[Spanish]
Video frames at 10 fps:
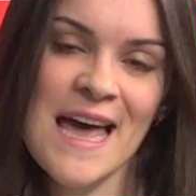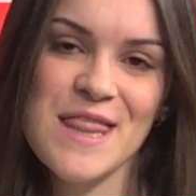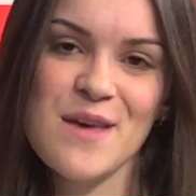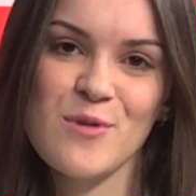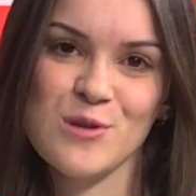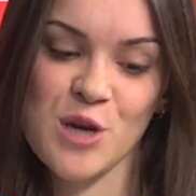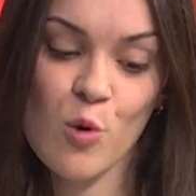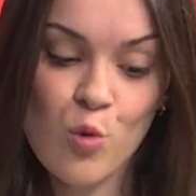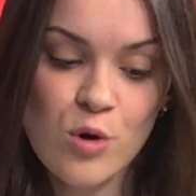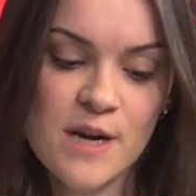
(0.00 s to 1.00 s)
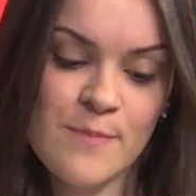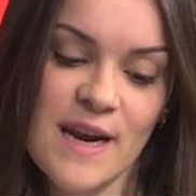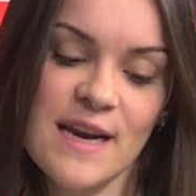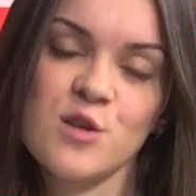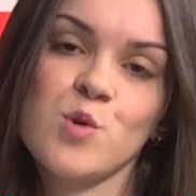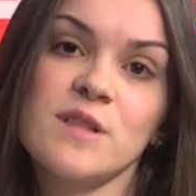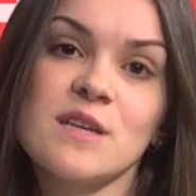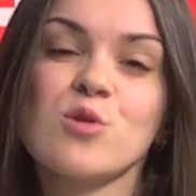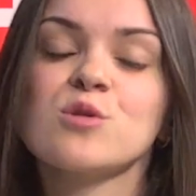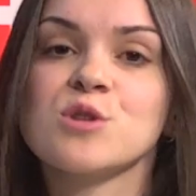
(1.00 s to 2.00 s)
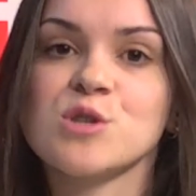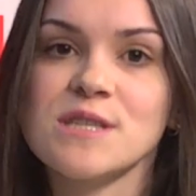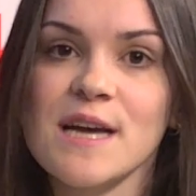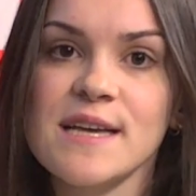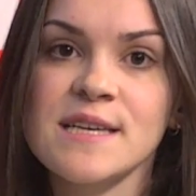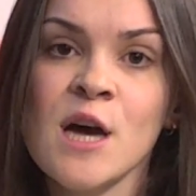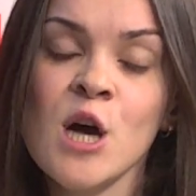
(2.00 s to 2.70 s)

de Prosegur, para que nos cuente todos los detalles